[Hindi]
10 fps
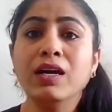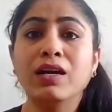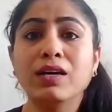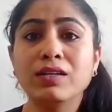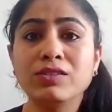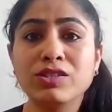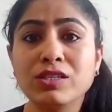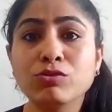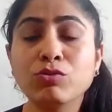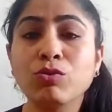
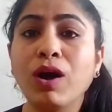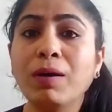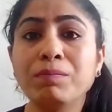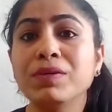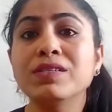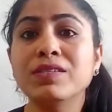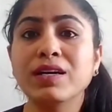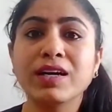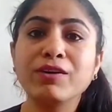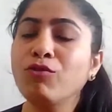चीज़ों को आप मिस ना
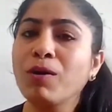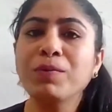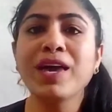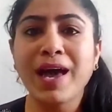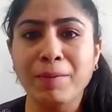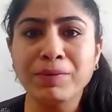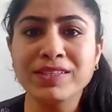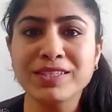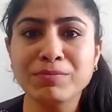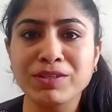करें वो आपकी
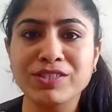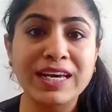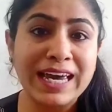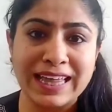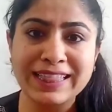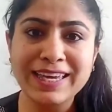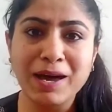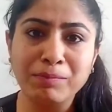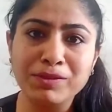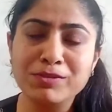हैबिट्स ही बन जाए हेल्दी
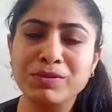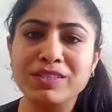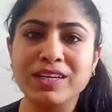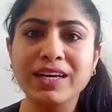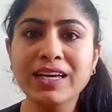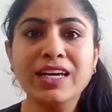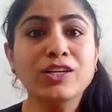हैबिट्स बन जाए